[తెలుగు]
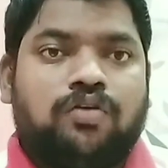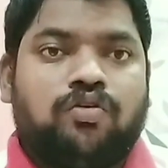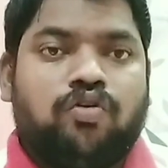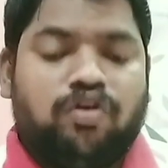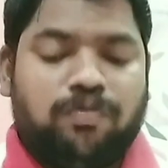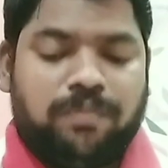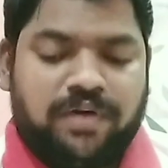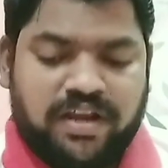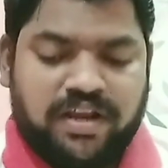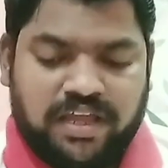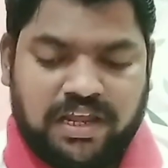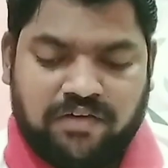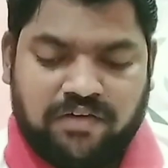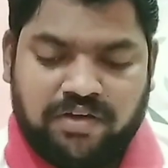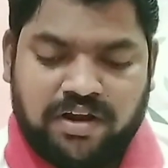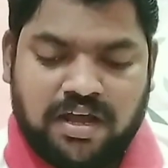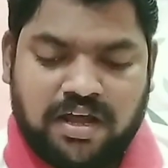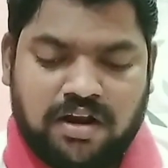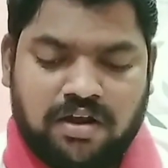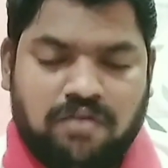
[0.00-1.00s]
అక్టోబర్
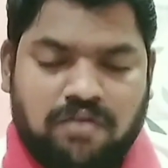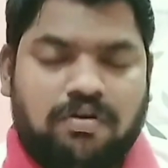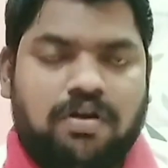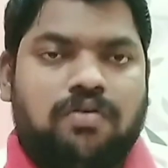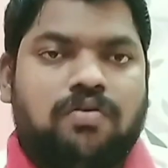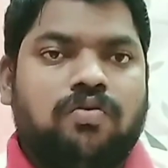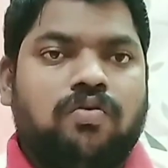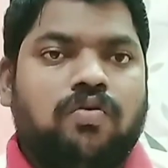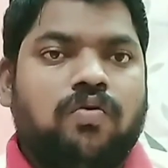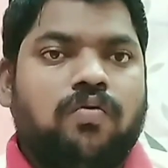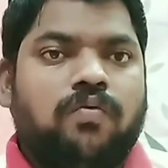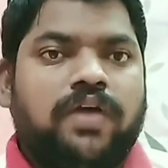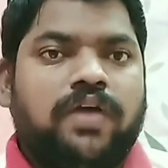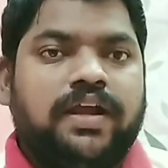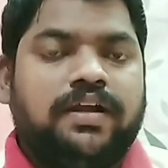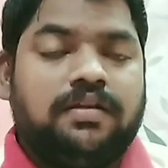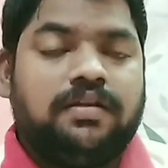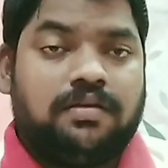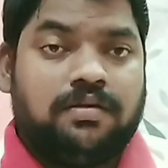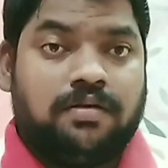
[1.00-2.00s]
ఇరవై నాలుగు వరకు
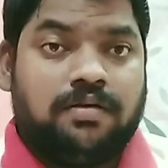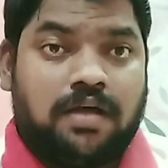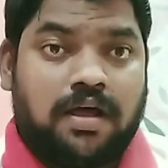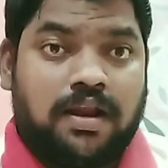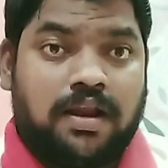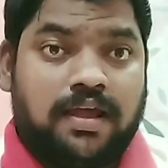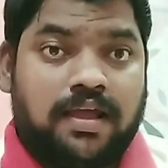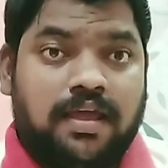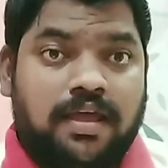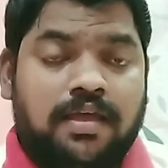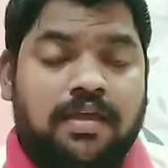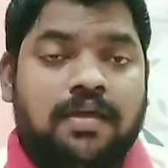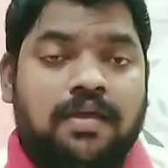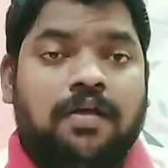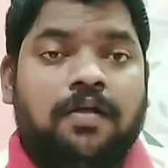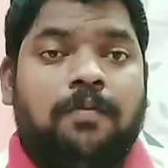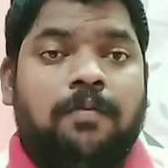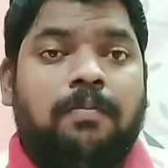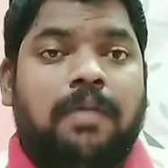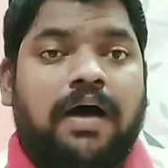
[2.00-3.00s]
కువైట్ అలాగే
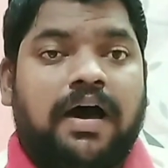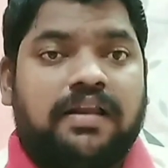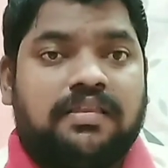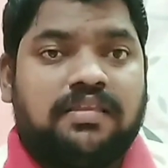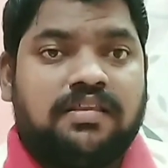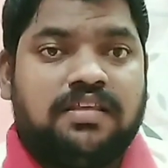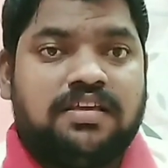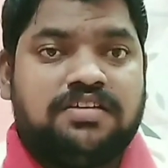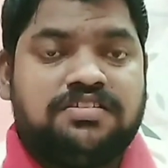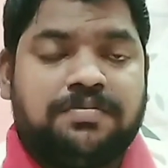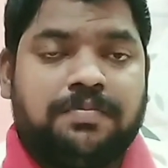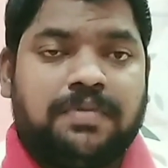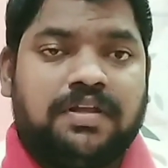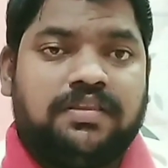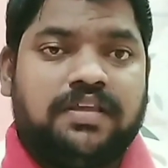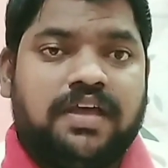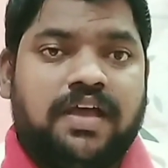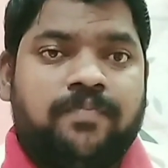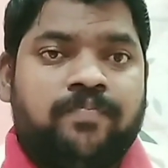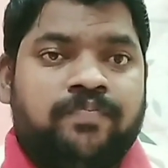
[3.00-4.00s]
భారతదేశం
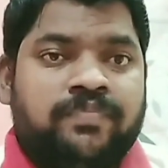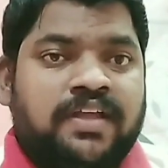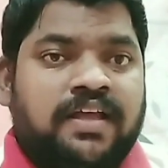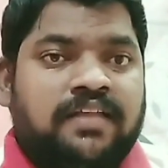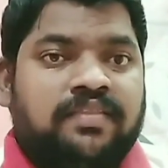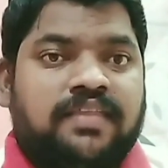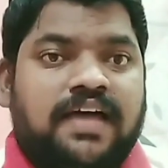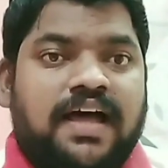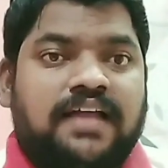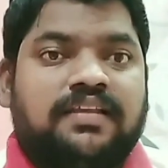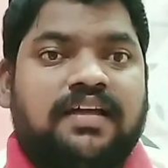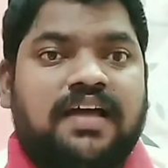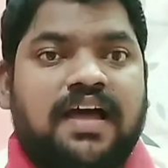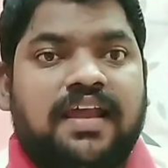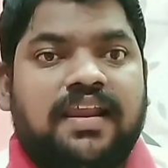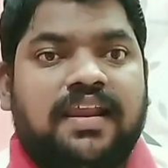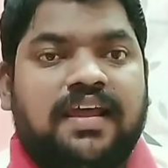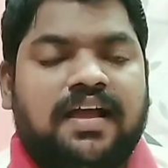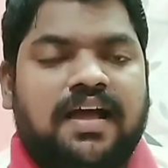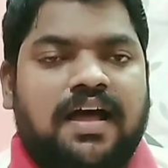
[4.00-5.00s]
మధ్య
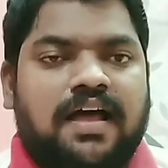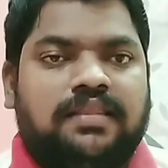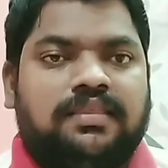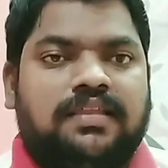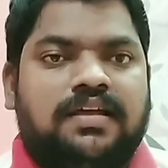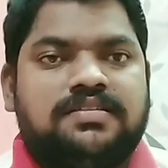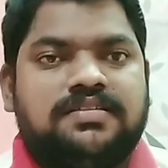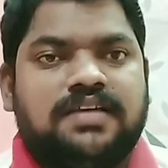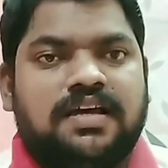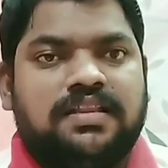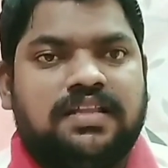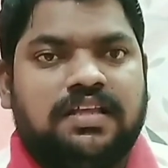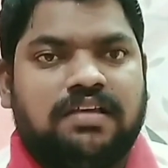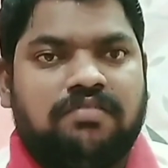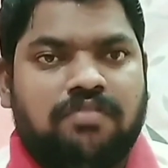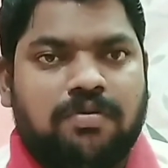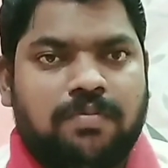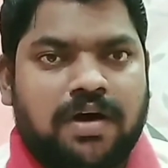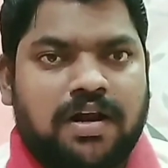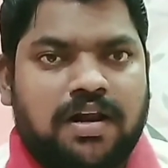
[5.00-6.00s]
తాత్కాలిక అంతర్జాతీయ
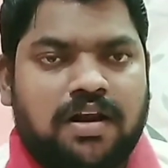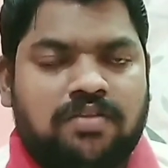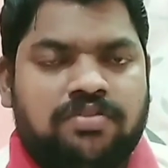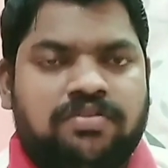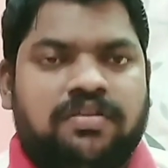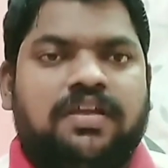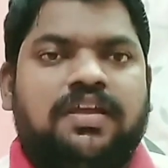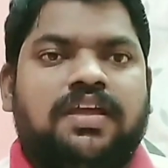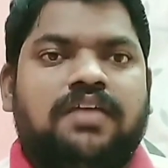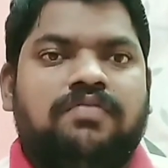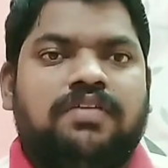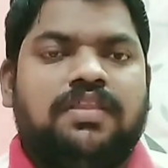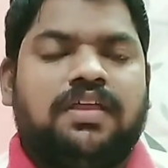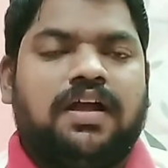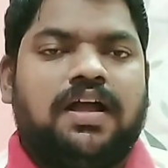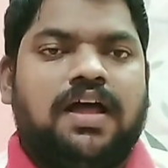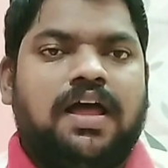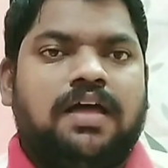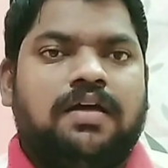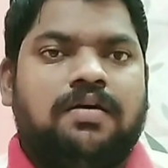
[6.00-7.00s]
విమానాలు తిరిగే
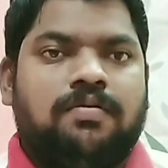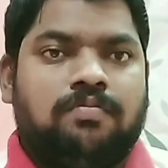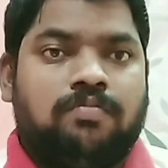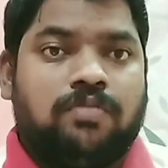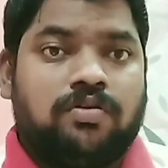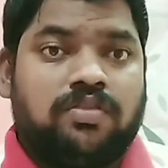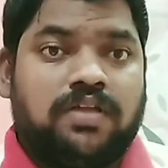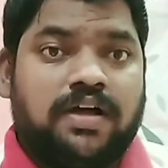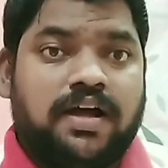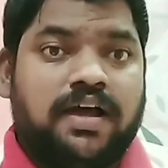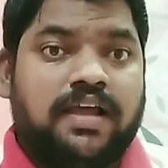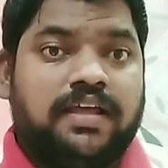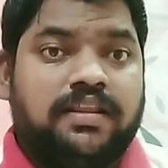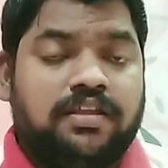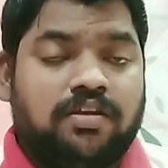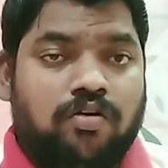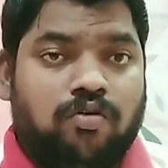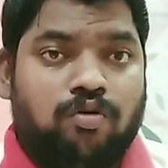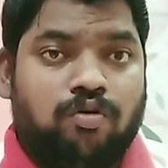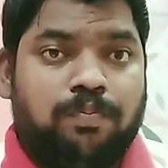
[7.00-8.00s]
విధంగా మొత్తంగా
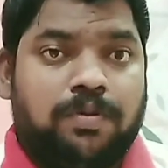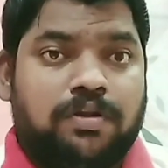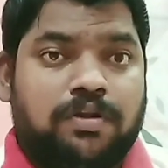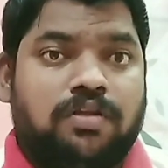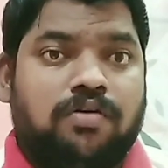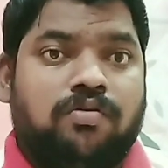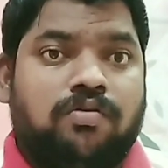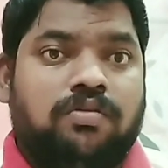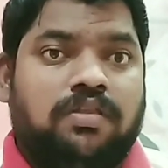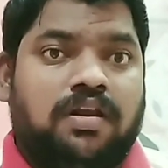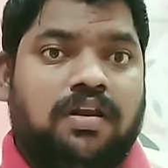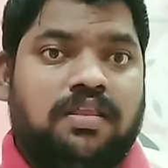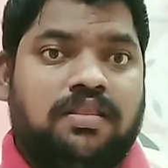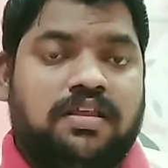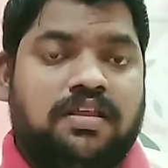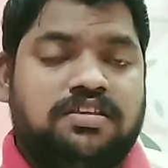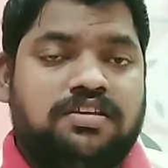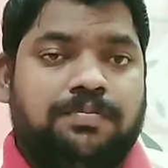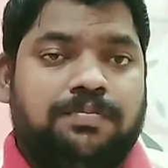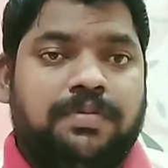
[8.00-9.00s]
అయితే ఒక ఒప్పందం
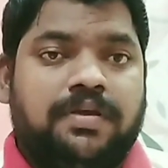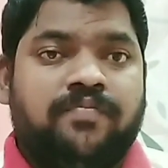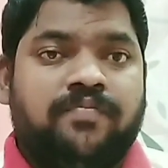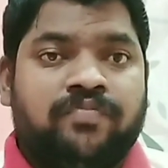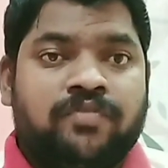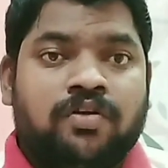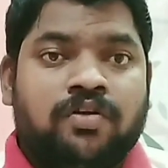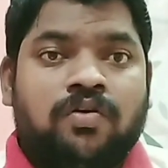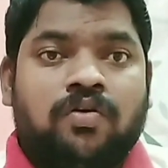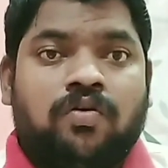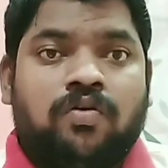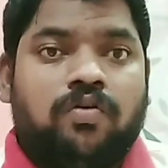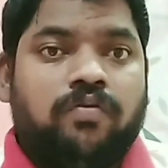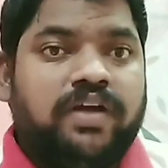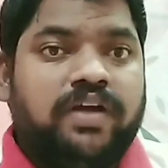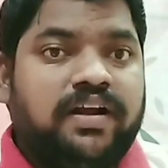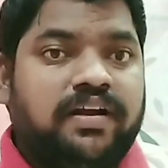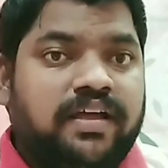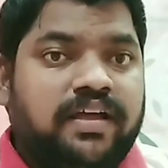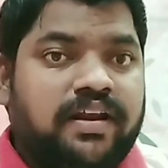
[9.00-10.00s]
కుదిరిందని చెప్పి
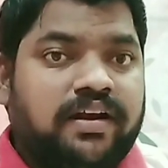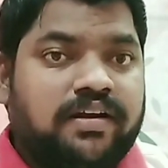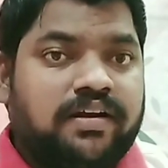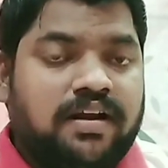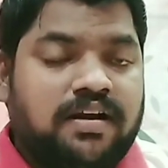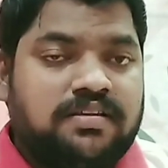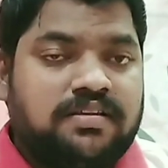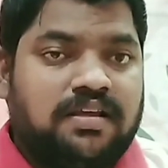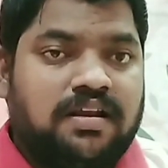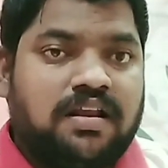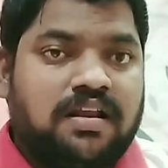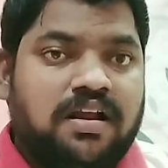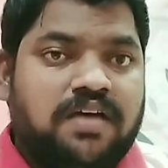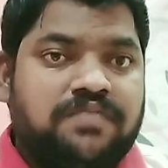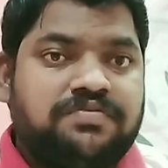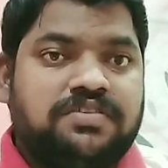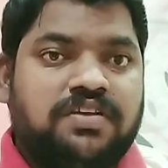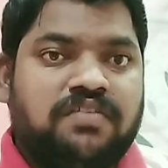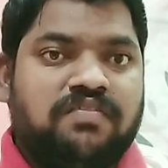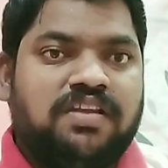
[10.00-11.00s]
కువైట్ డైరెక్టర్ జనరల్
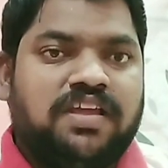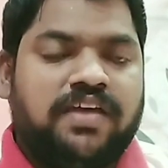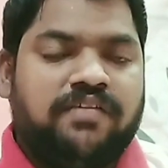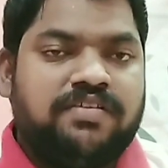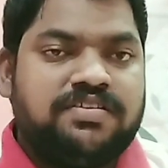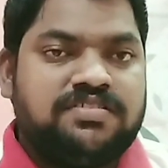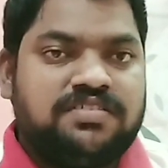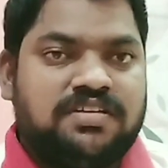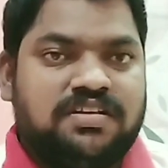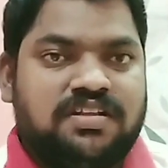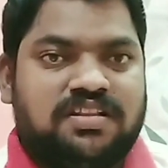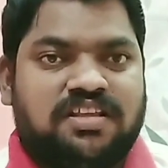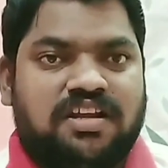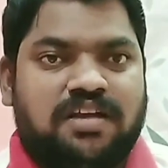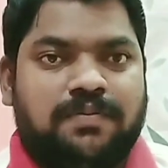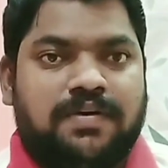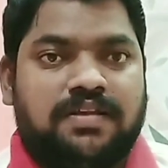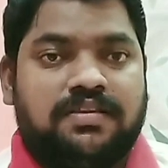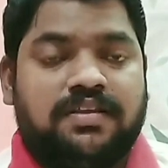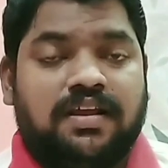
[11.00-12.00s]
ఆఫ్ సివిల్ ఏవియేషన్
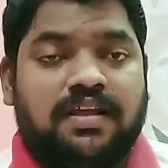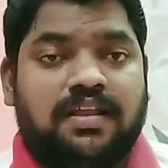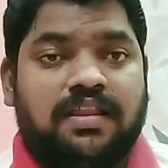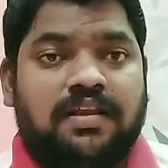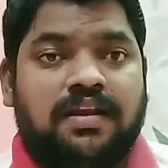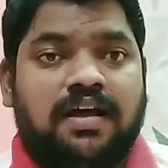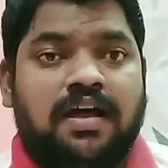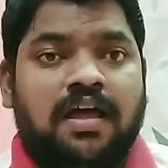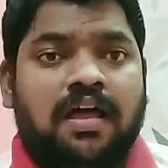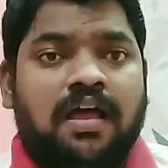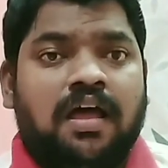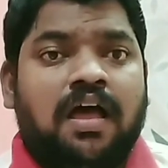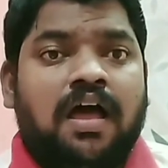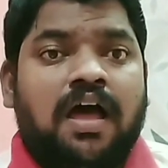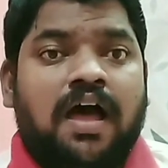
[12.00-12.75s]
తెలపడం జరిగిందన్న